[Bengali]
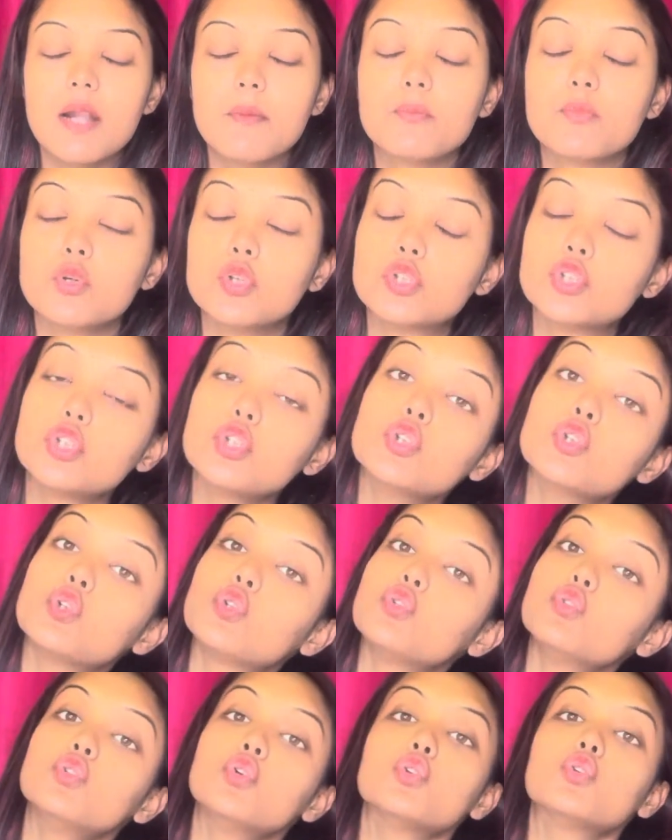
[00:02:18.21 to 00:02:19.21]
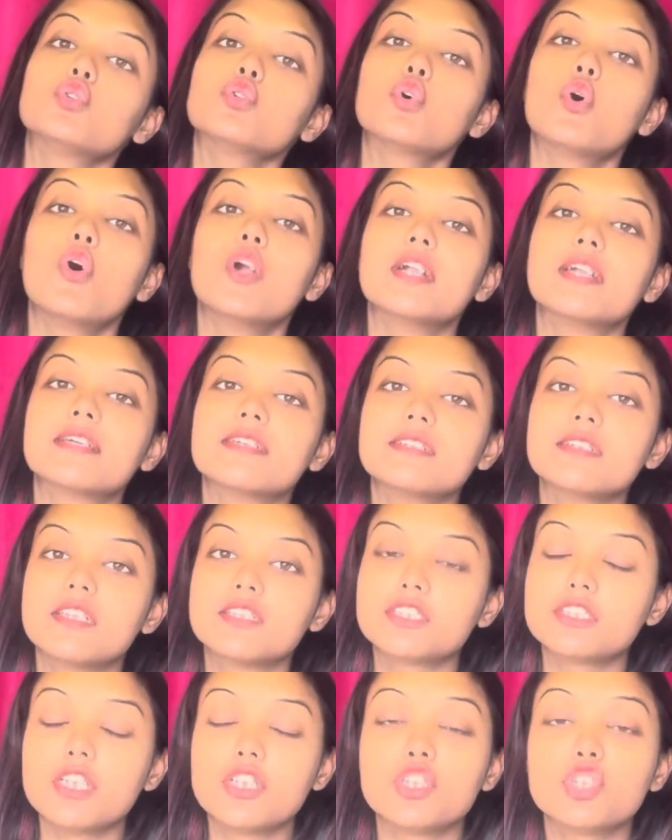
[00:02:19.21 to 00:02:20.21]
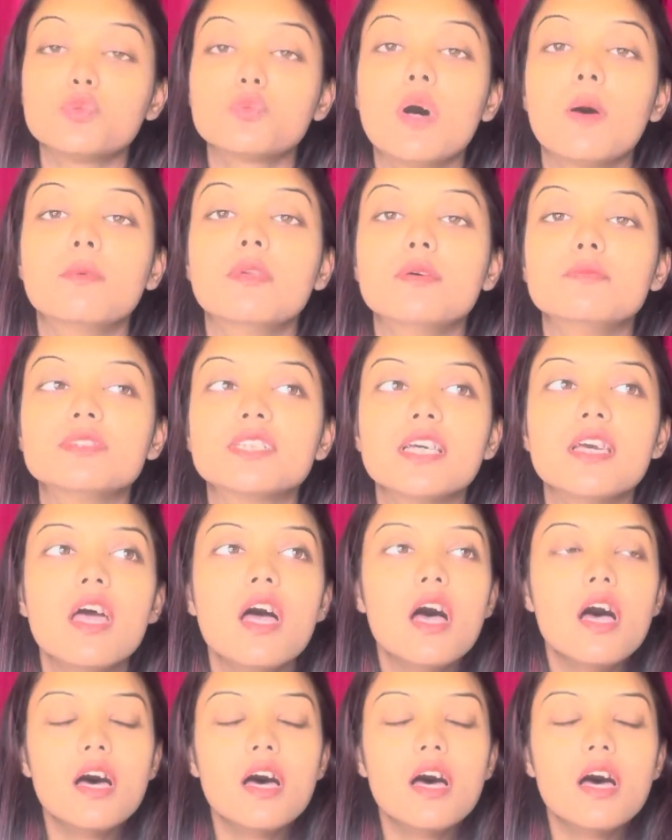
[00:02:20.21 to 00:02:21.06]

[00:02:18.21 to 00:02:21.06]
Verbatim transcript: আর প্রচুর নতুন নতুন কন্টেন্ট আসছে তার জন্য ভাবলাম যে